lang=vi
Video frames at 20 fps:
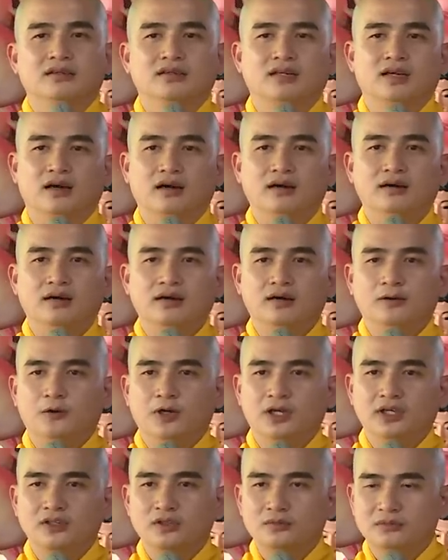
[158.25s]
Nợ ân
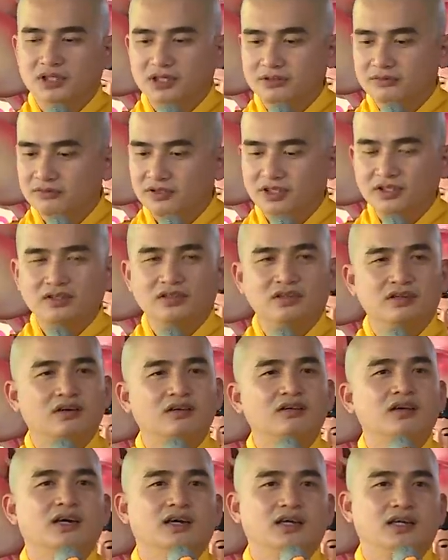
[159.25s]
oán của mình với người
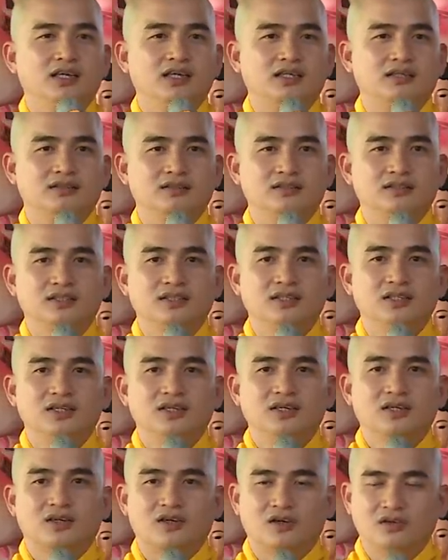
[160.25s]
đó là hết.
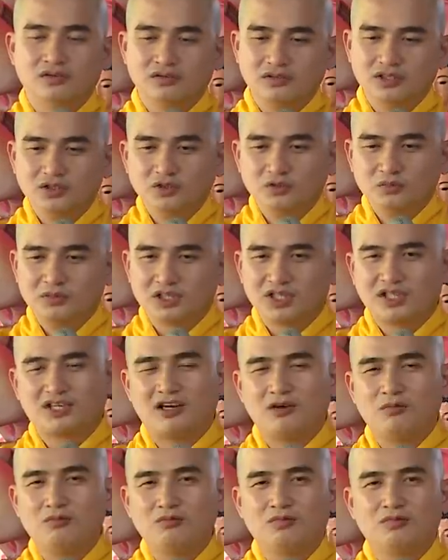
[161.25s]
Còn nếu mình
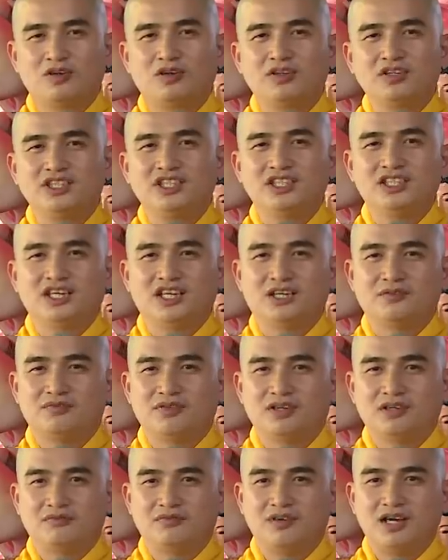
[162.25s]
không có cái duyên gặp
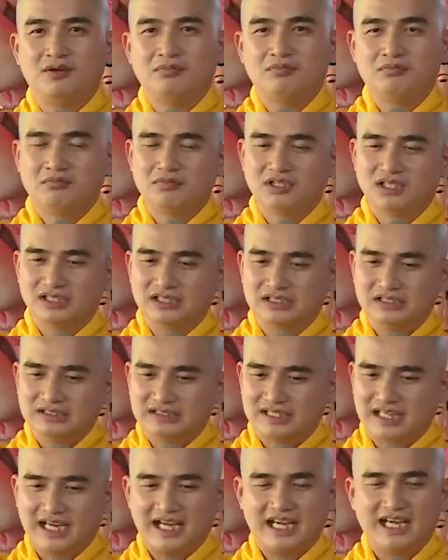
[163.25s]
Phật Pháp, mình cứ
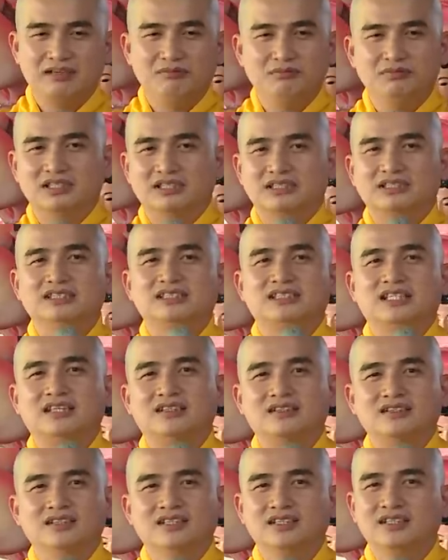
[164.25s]
than, mình cứ
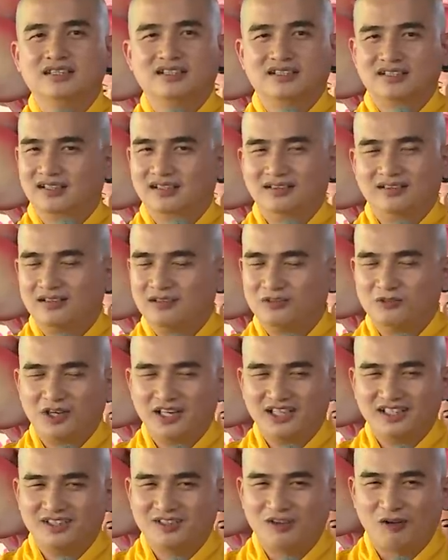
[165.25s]
trách, nợ ân
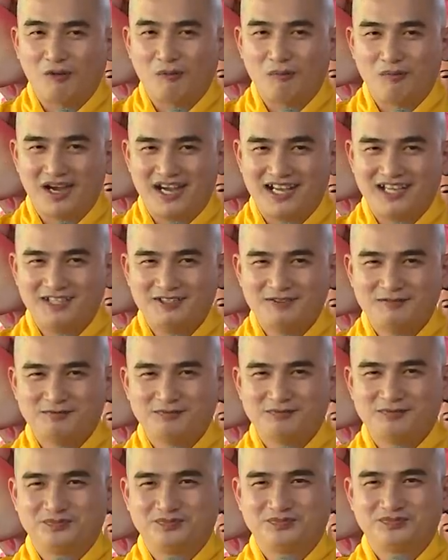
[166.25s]
oán nó còn mãi.
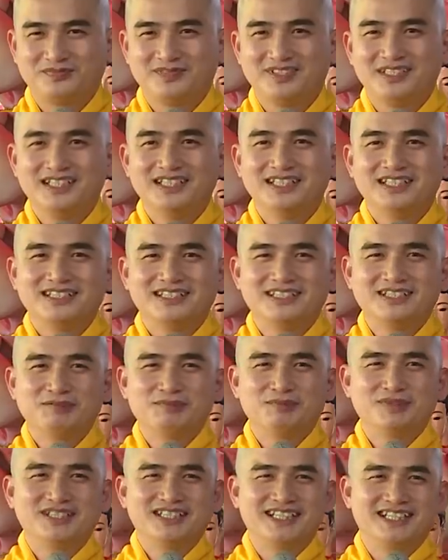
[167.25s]

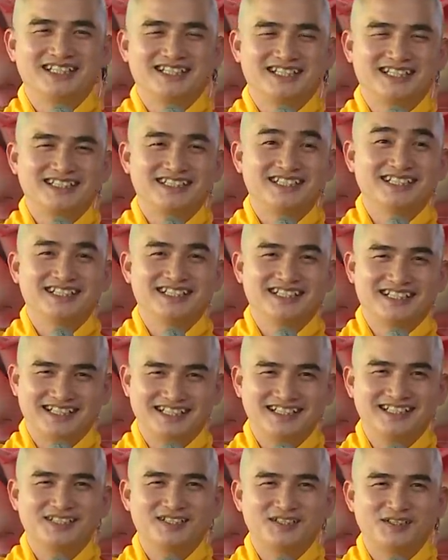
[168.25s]
Nhưng Minh Thiền đã từng
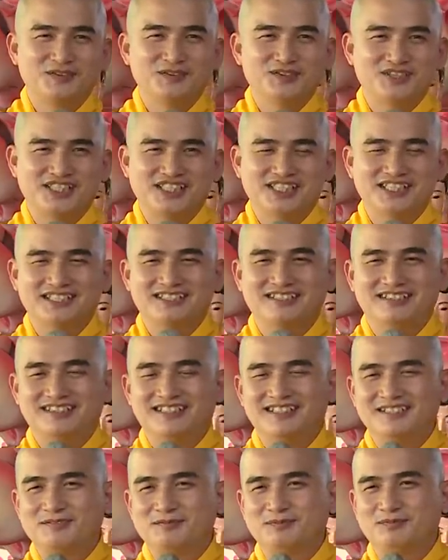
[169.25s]
kể cái câu chuyện rồi
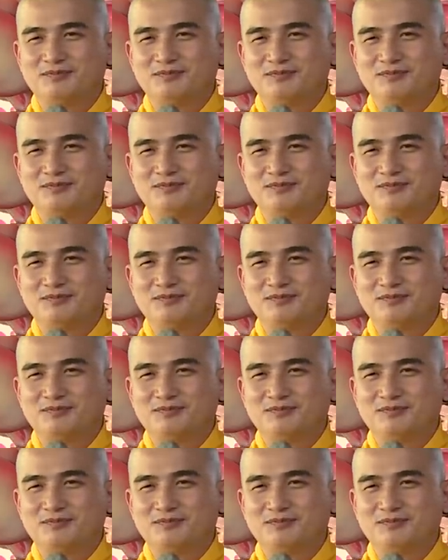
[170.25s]
đó.